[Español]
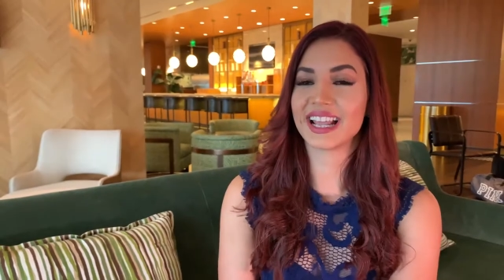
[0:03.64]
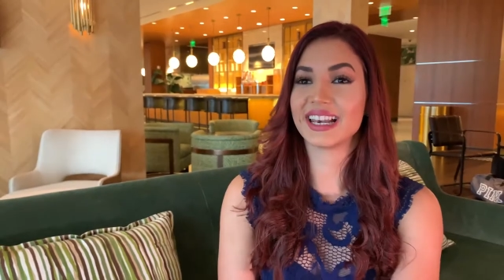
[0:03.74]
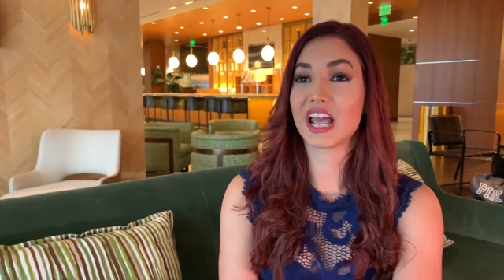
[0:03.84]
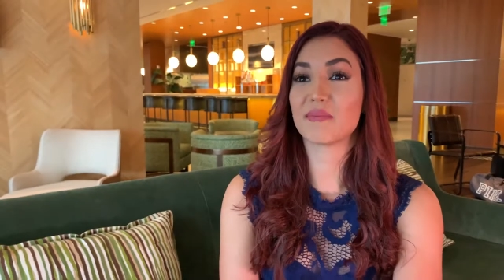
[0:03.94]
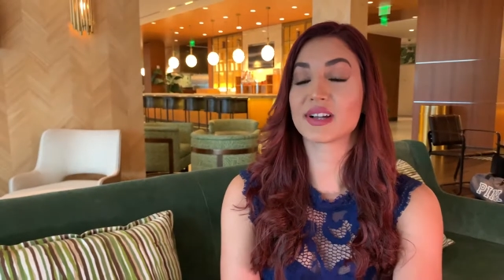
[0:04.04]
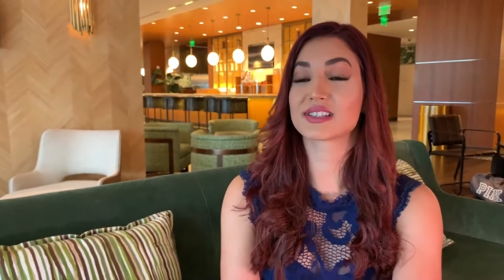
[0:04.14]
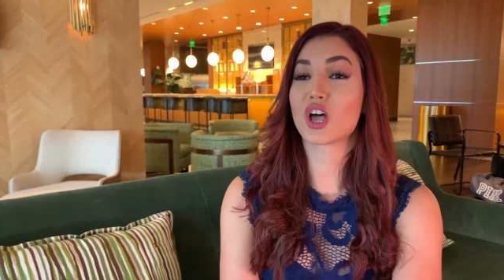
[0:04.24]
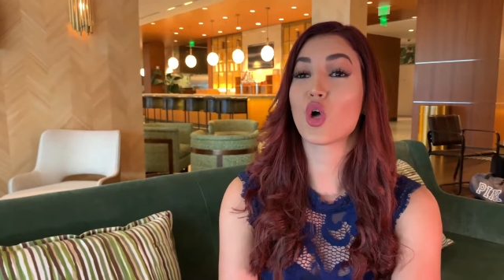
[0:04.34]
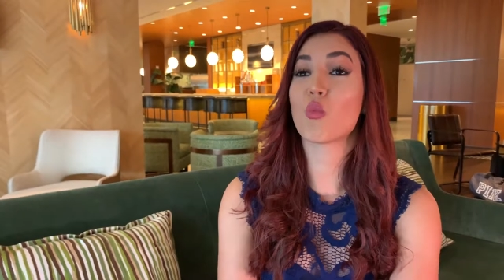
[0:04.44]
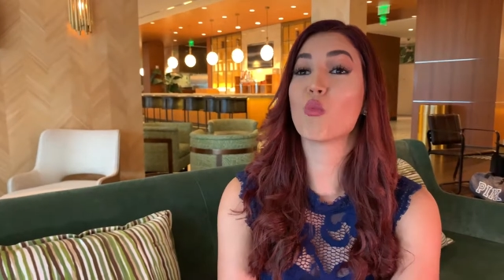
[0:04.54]
la he
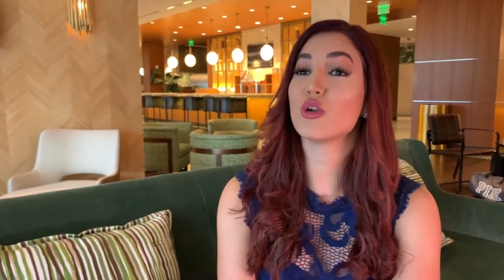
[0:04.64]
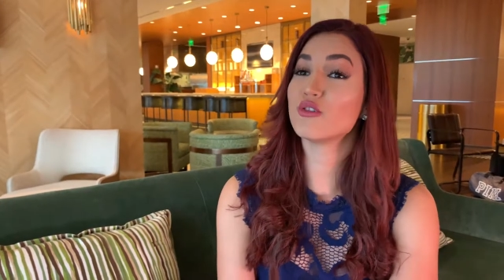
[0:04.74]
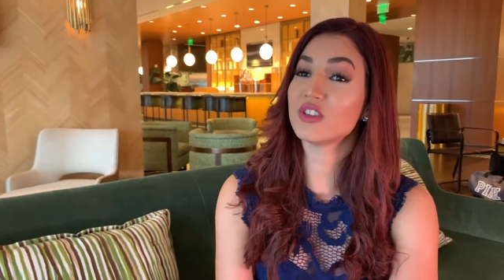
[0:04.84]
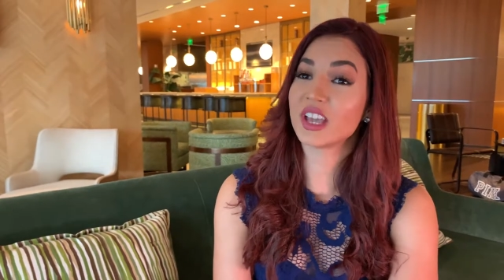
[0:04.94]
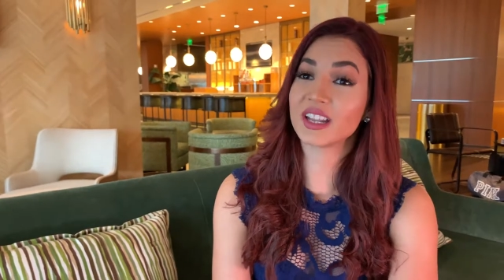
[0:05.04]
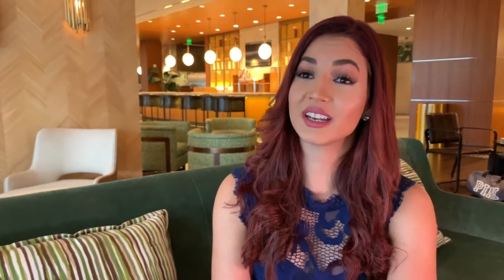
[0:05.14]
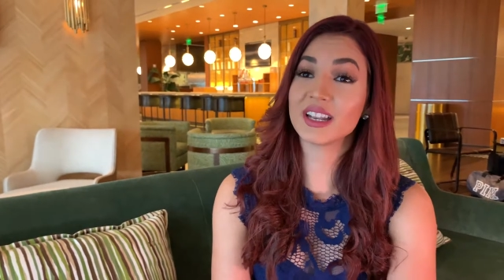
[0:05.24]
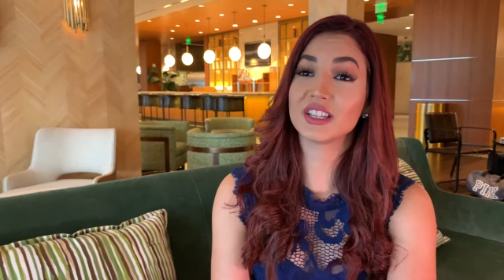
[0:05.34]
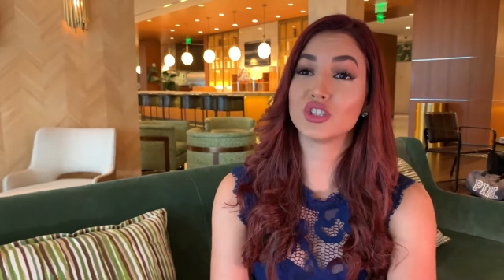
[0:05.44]
pasado muy bien.